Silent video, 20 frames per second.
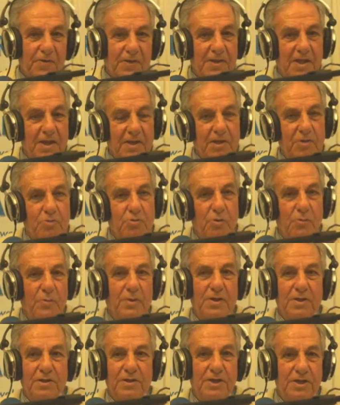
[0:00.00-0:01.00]
fin d'année
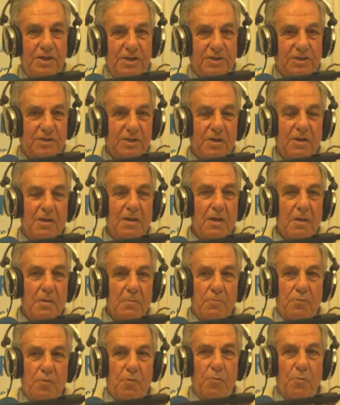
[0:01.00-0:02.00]
2010,
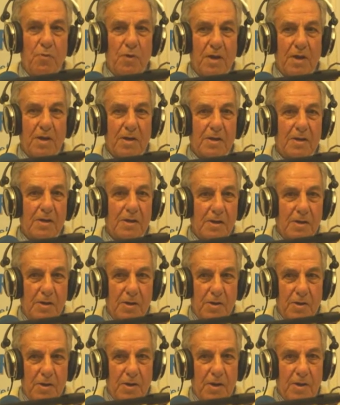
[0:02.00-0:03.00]
pour moi,
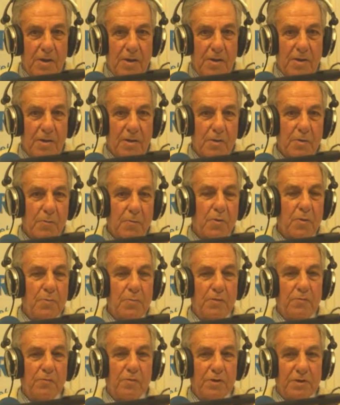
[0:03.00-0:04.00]
le,
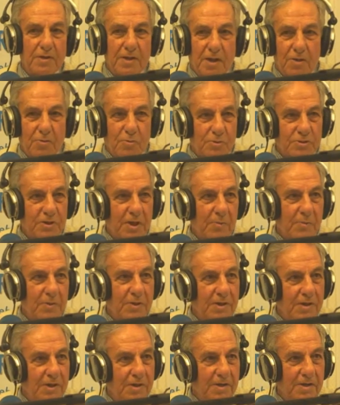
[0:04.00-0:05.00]
premier volet de la cause
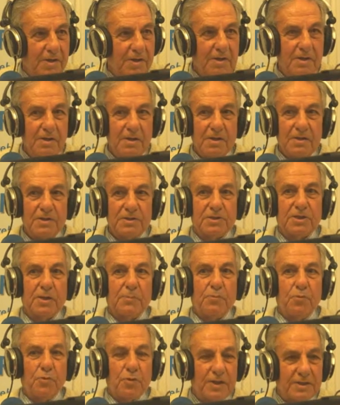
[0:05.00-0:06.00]
arménienne,
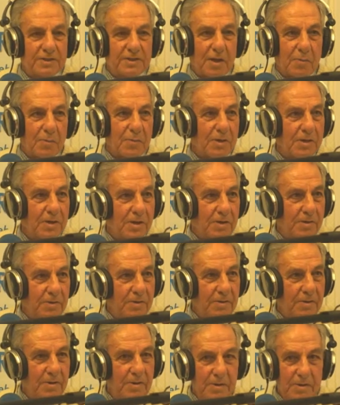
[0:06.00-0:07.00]
c'est pour les Arméniens
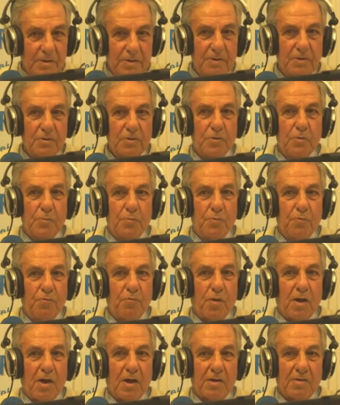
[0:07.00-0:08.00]
de
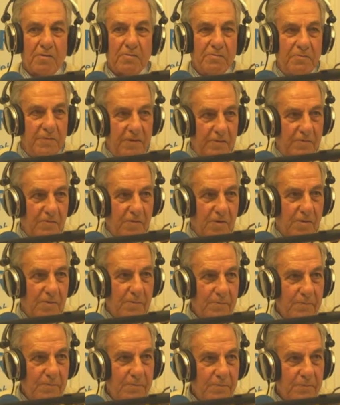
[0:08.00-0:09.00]
pouvoir
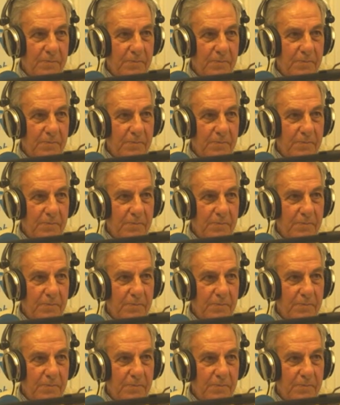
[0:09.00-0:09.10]
vivre